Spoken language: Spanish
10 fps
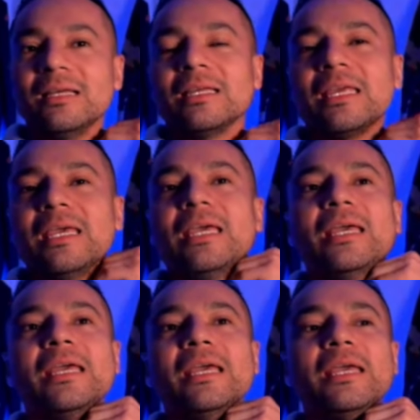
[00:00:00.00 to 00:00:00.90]

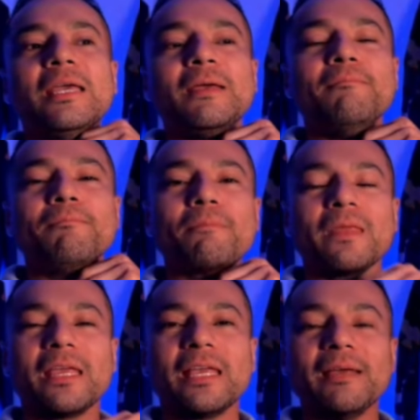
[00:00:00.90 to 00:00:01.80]
que,
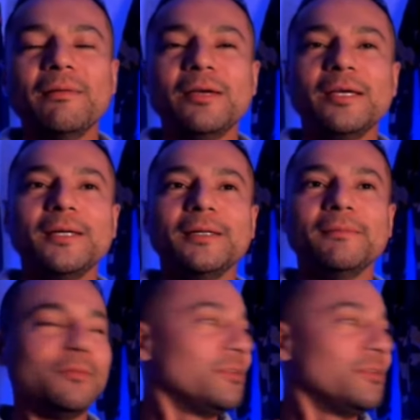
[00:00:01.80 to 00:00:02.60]
que eh,